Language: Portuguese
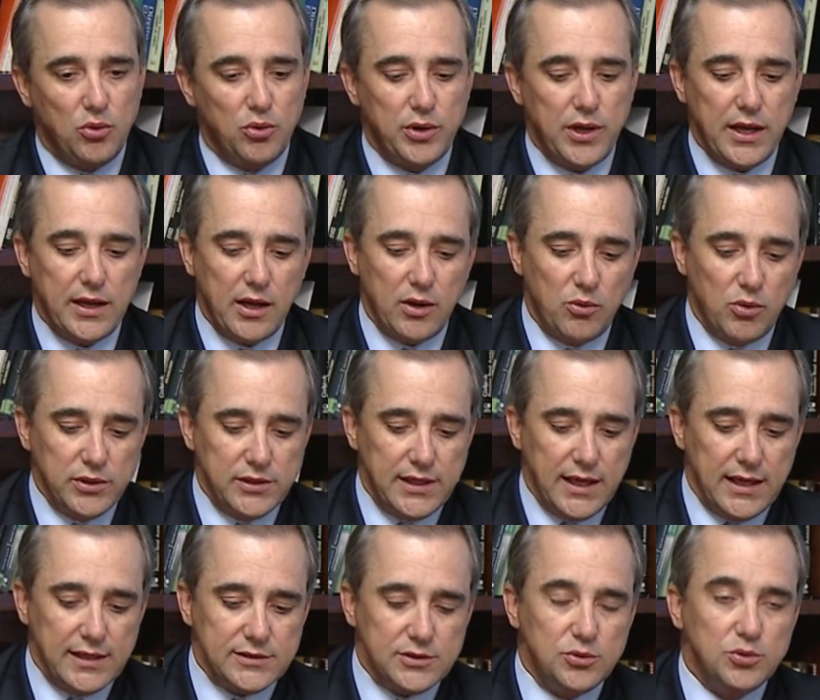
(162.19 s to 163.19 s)
O que, que
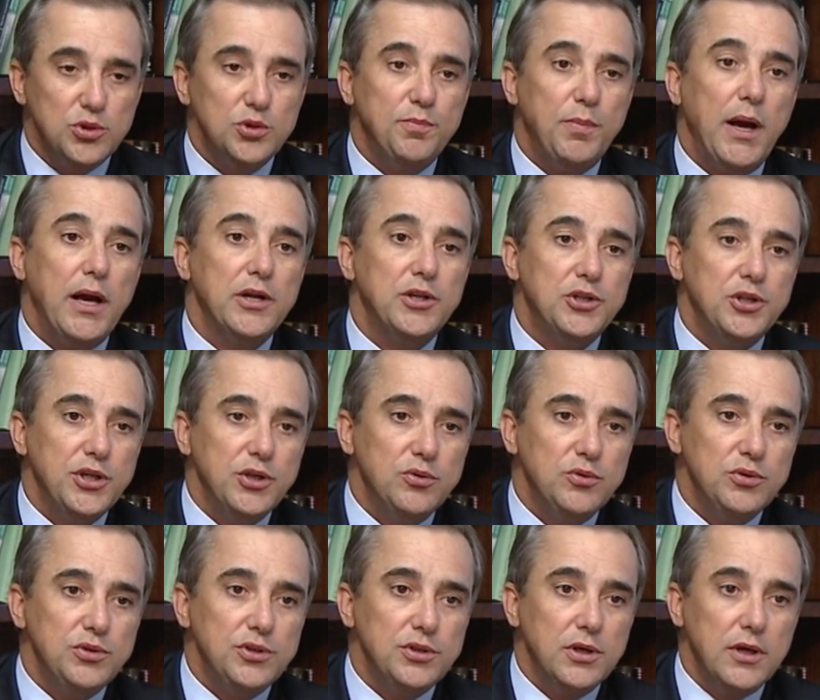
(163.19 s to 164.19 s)
acontece? Os
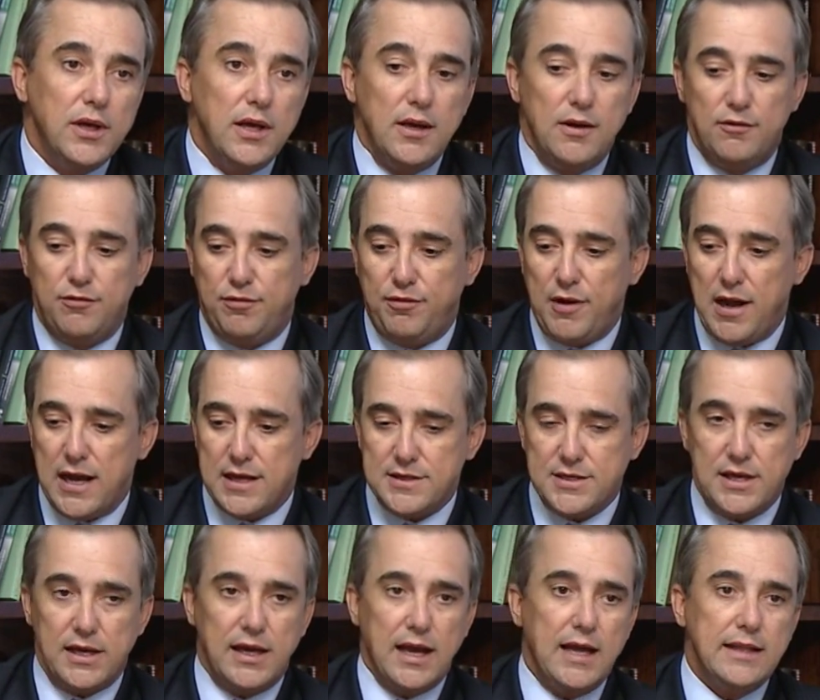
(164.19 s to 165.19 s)
partidos
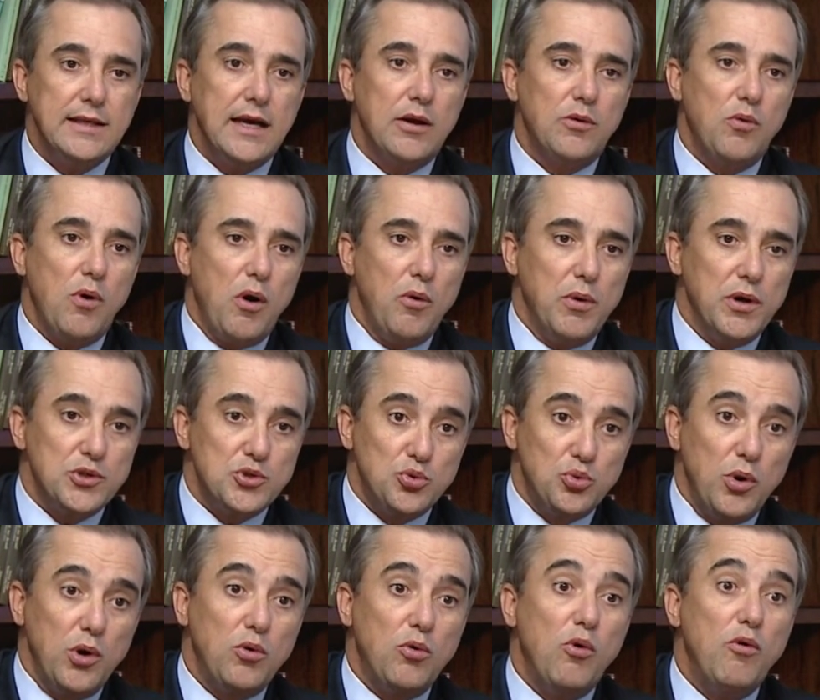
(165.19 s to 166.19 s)
fazem cada qual a
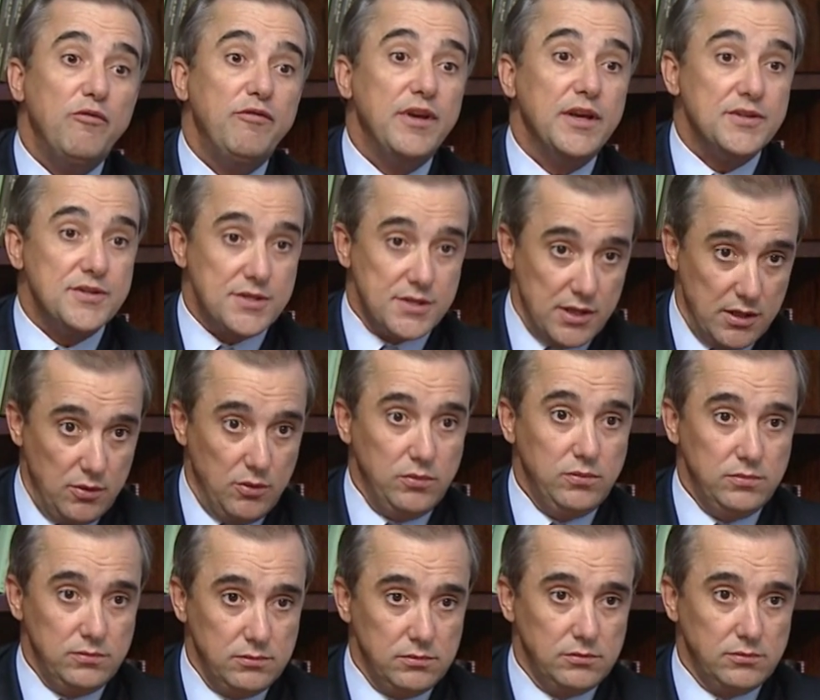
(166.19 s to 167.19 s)
sua
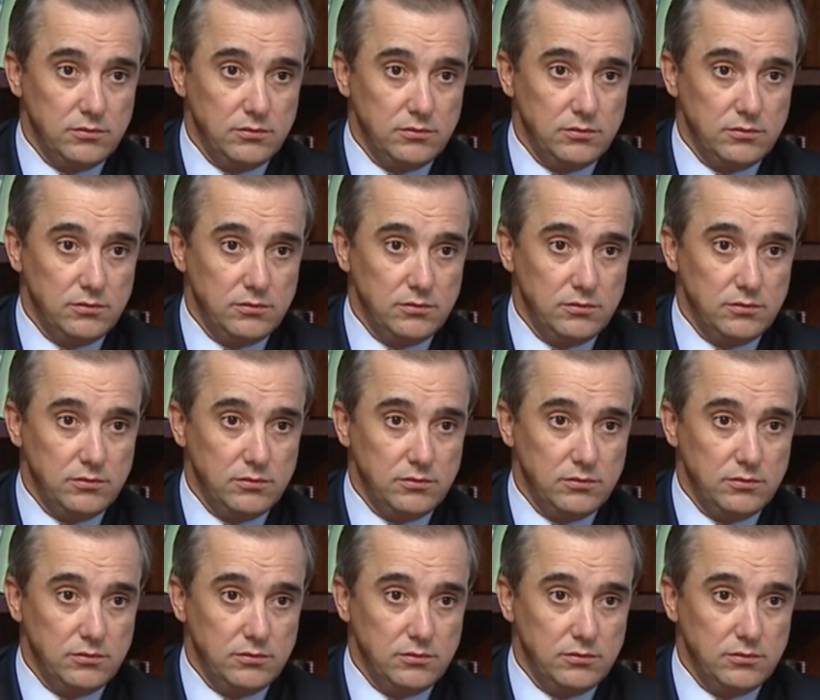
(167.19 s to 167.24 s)
convenção,